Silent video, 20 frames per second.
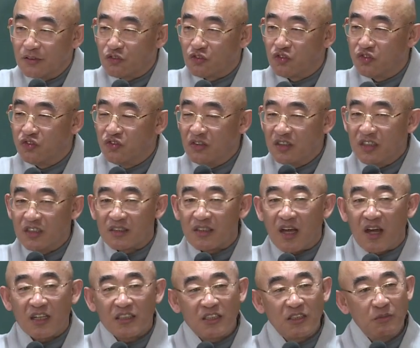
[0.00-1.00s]
중이
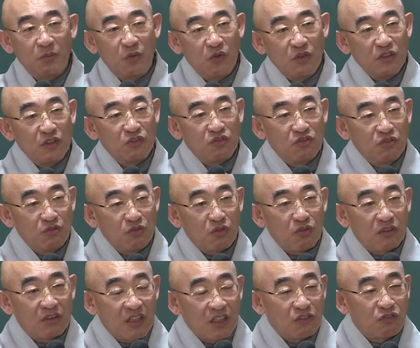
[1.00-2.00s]
45년
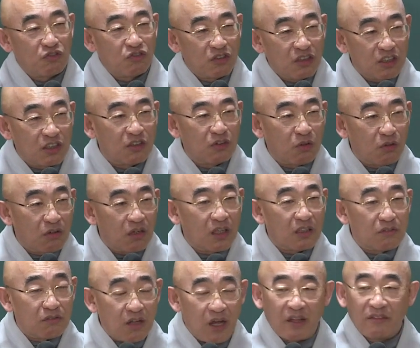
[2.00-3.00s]
중노릇한 중이
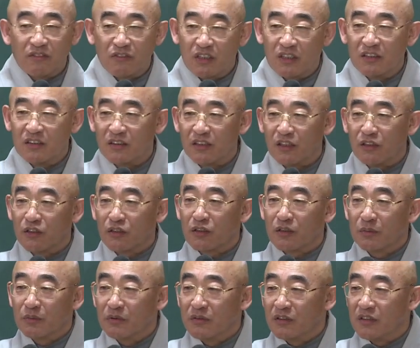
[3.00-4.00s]
기도를 안 되는데
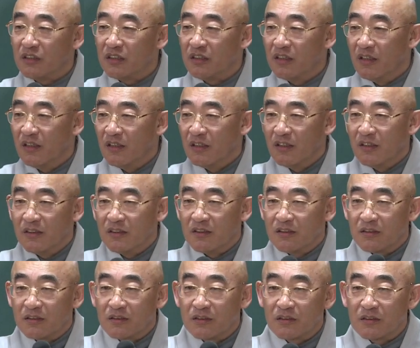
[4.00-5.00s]
여러분들이
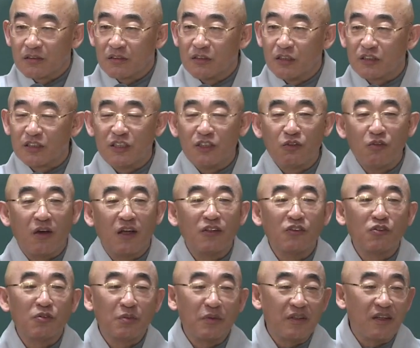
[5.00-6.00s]
그 기도
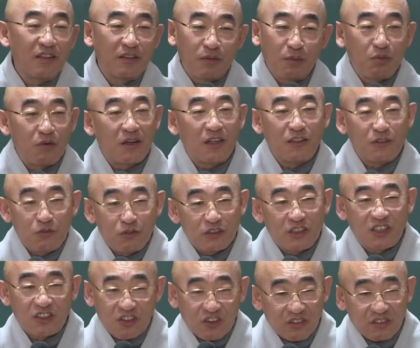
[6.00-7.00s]
한두 번 해서 뭐가
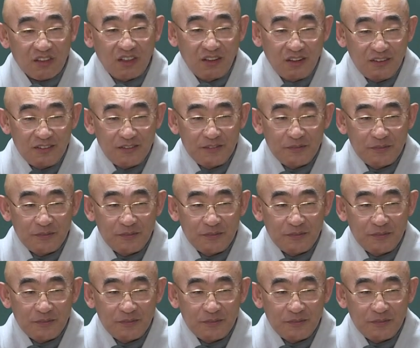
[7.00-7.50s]
이루어지겠어?